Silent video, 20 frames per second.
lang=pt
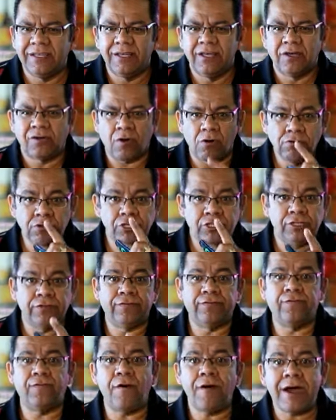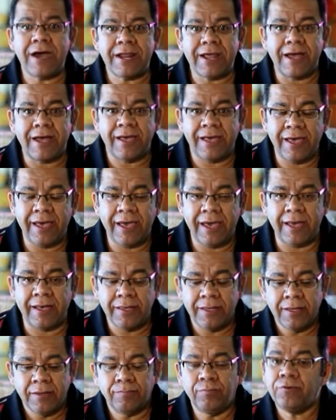Com os de fora é,
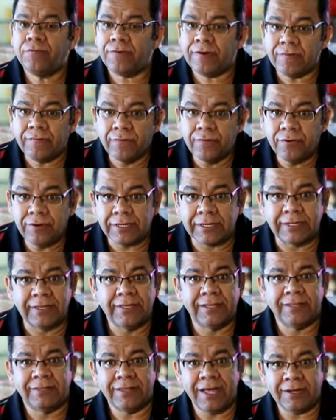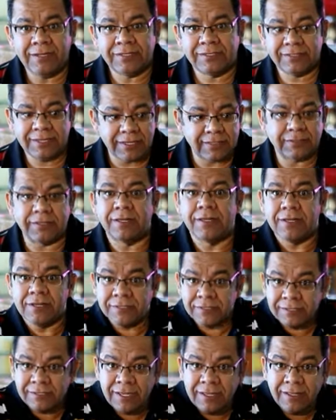por favor, dá licença,
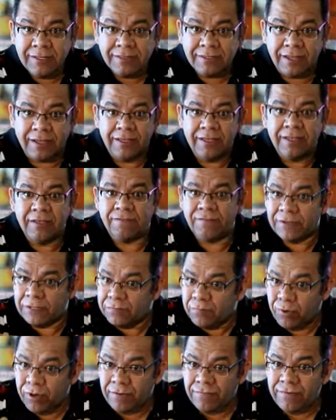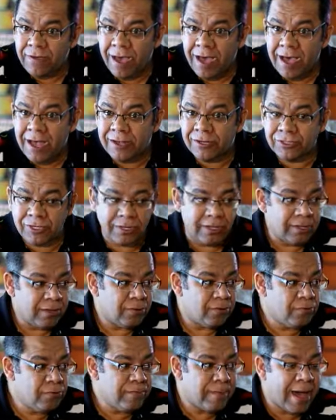senta, fez boa viagem,
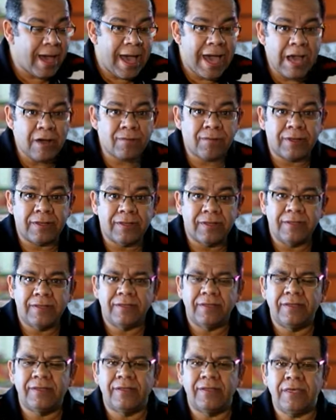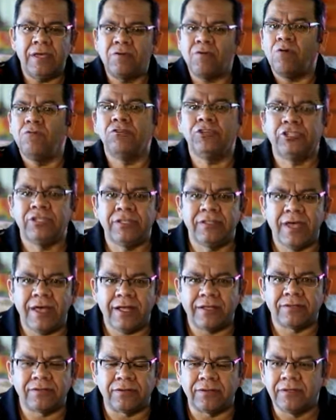uma água. E com os de
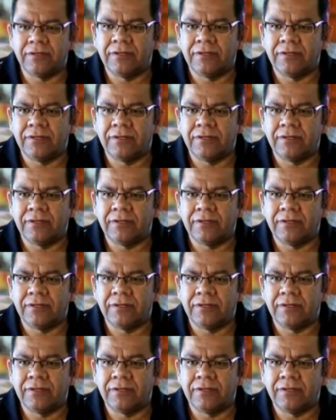dentro,